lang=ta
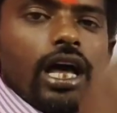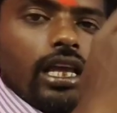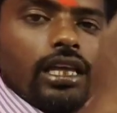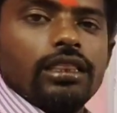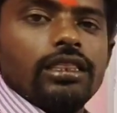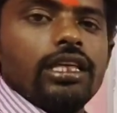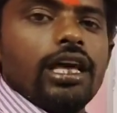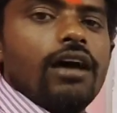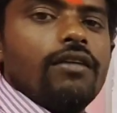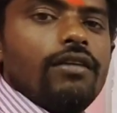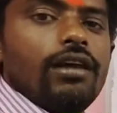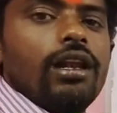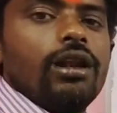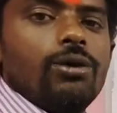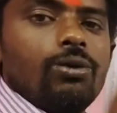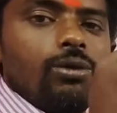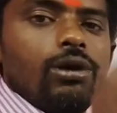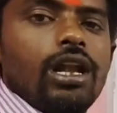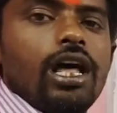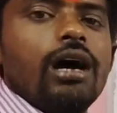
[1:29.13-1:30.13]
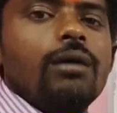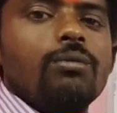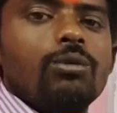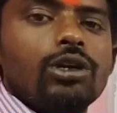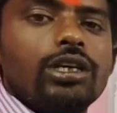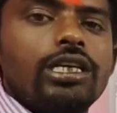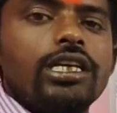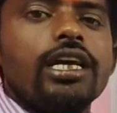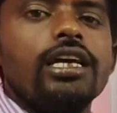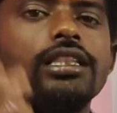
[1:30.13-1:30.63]
இந்தியாவில் உள்ள
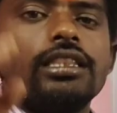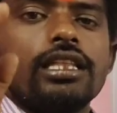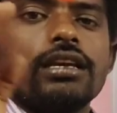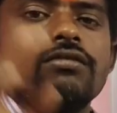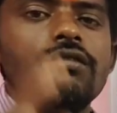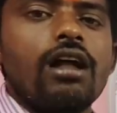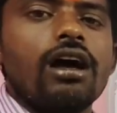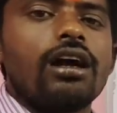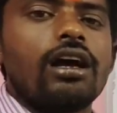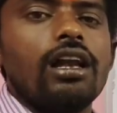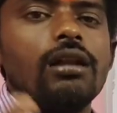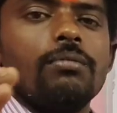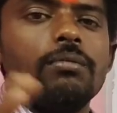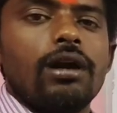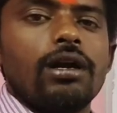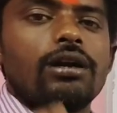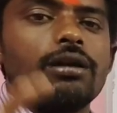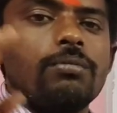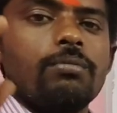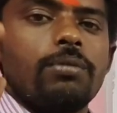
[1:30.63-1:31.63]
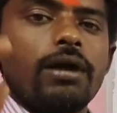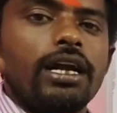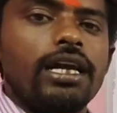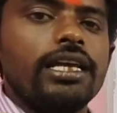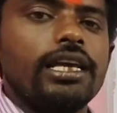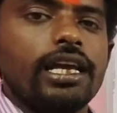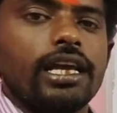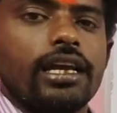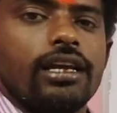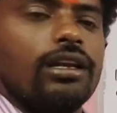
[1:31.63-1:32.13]
முக்கிய திருவிழாக்கள் மற்றும்
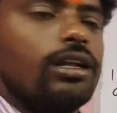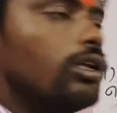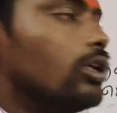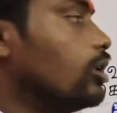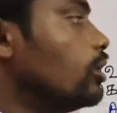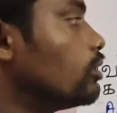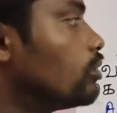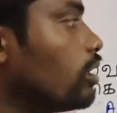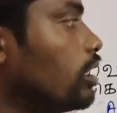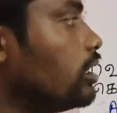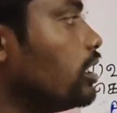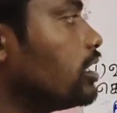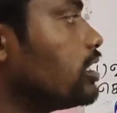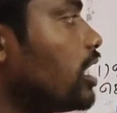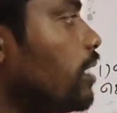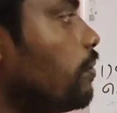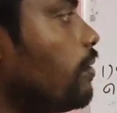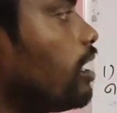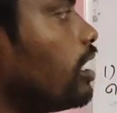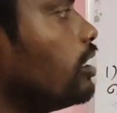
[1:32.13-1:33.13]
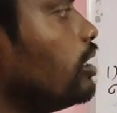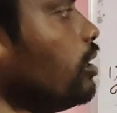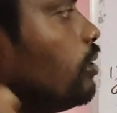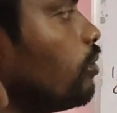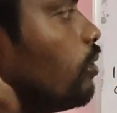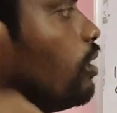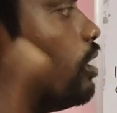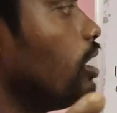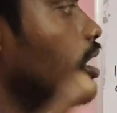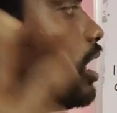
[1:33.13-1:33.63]
பண்டிகைகள் ஸோ இந்த சாப்டர் வந்து
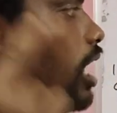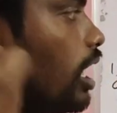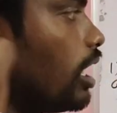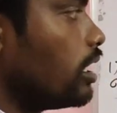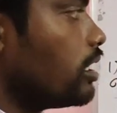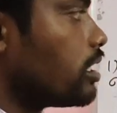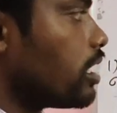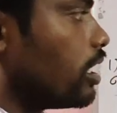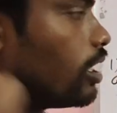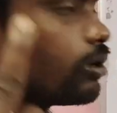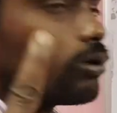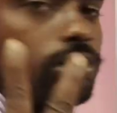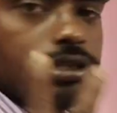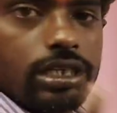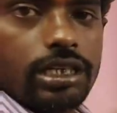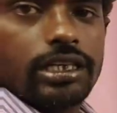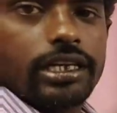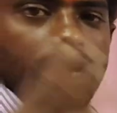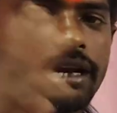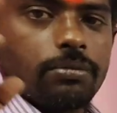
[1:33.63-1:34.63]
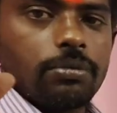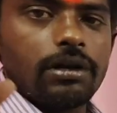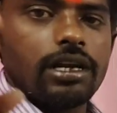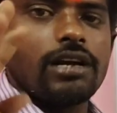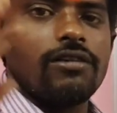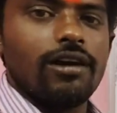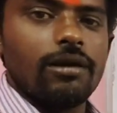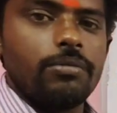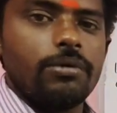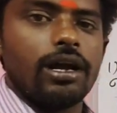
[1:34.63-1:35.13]
ஒன்று அல்லது ரெண்டு கொஷின்
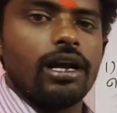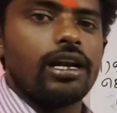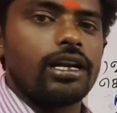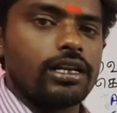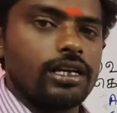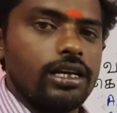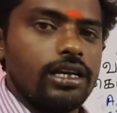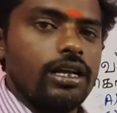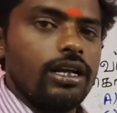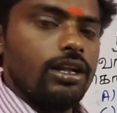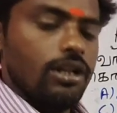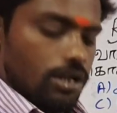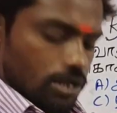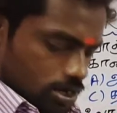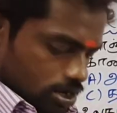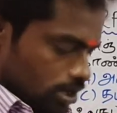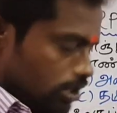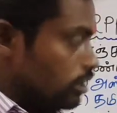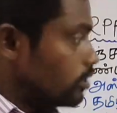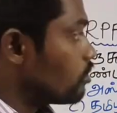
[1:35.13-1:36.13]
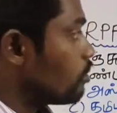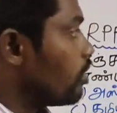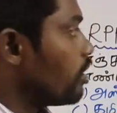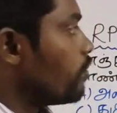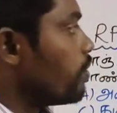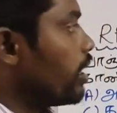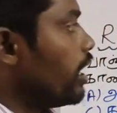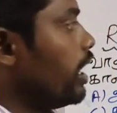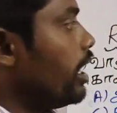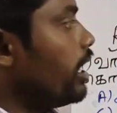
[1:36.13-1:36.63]
கேட்பதற்கு வாய்ப்புகள் இருக்குது ஸோ
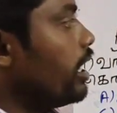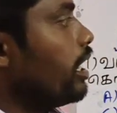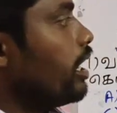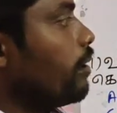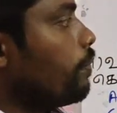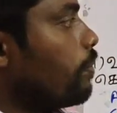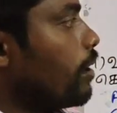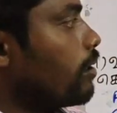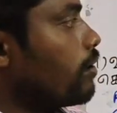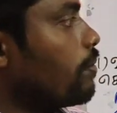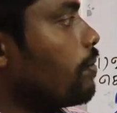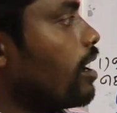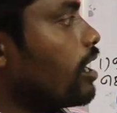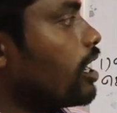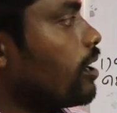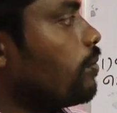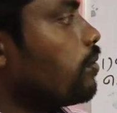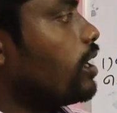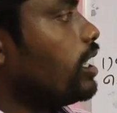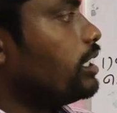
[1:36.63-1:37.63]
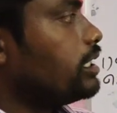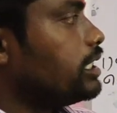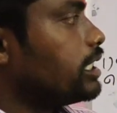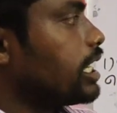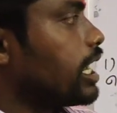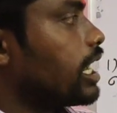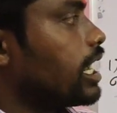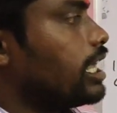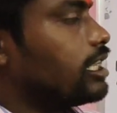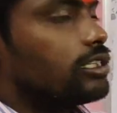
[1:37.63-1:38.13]
இப்போ இப்போ நம்ம பார்க்க போகிற
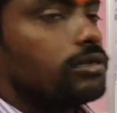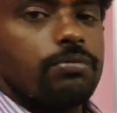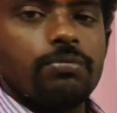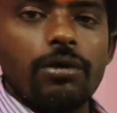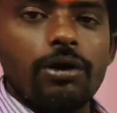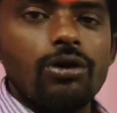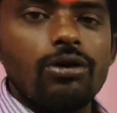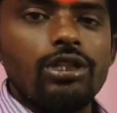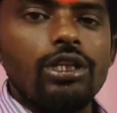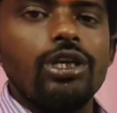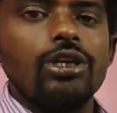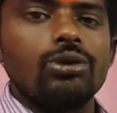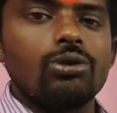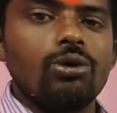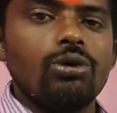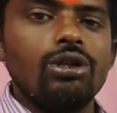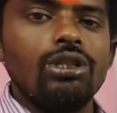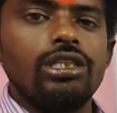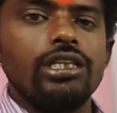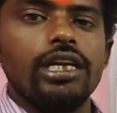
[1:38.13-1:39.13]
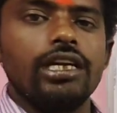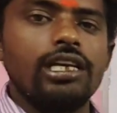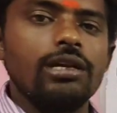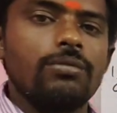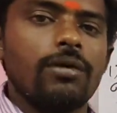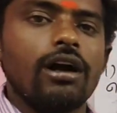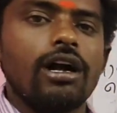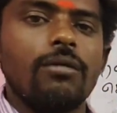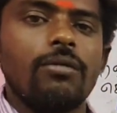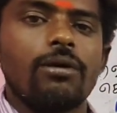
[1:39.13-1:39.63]
ஜிகே கிளாஸ் பகுதி தொண்ணூற்றி எட்டு
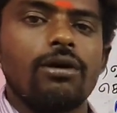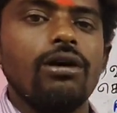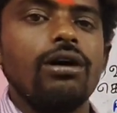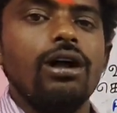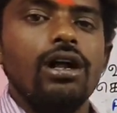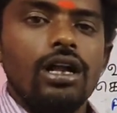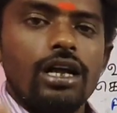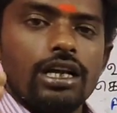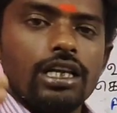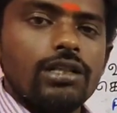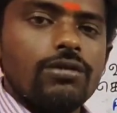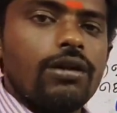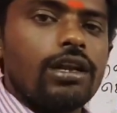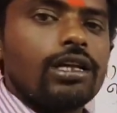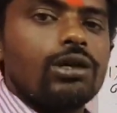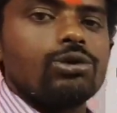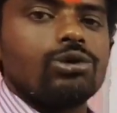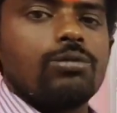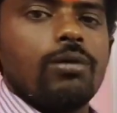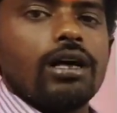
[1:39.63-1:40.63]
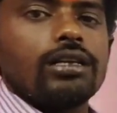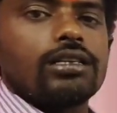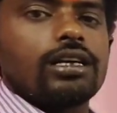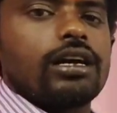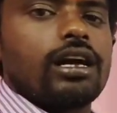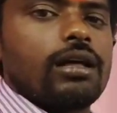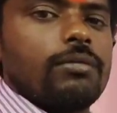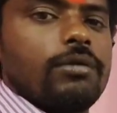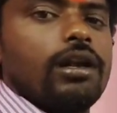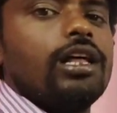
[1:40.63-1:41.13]
பார்க்க போகிறோம் இது வரைக்கும் சுபாஷ்
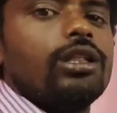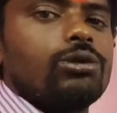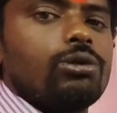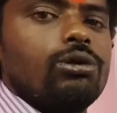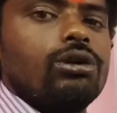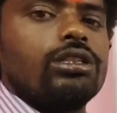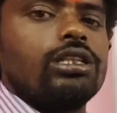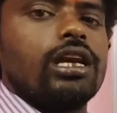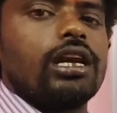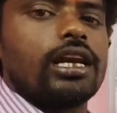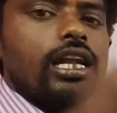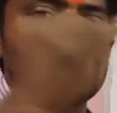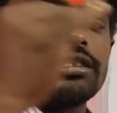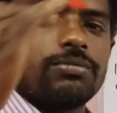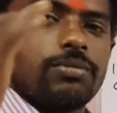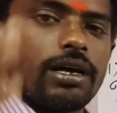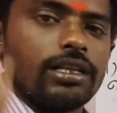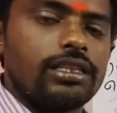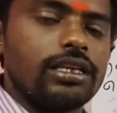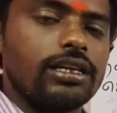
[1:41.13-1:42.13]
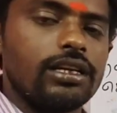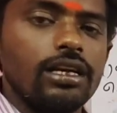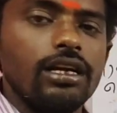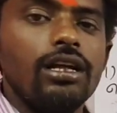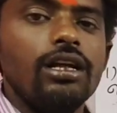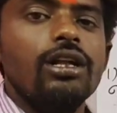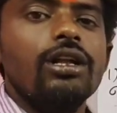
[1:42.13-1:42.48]
அகாடமியில் தொண்ணூற்றி எட்டு கிளாஸ் பார்த்துருக்கு